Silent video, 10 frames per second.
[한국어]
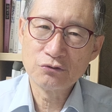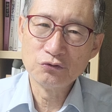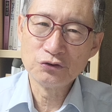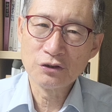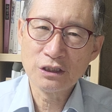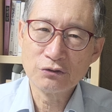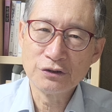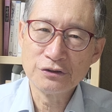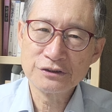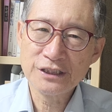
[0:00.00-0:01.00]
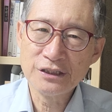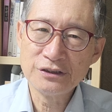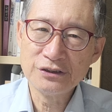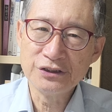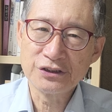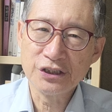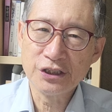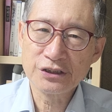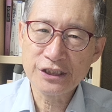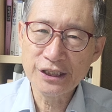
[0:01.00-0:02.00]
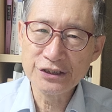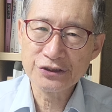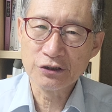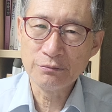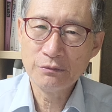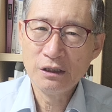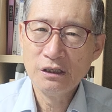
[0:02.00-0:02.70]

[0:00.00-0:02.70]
운영하고 있는 샌드위치 체인점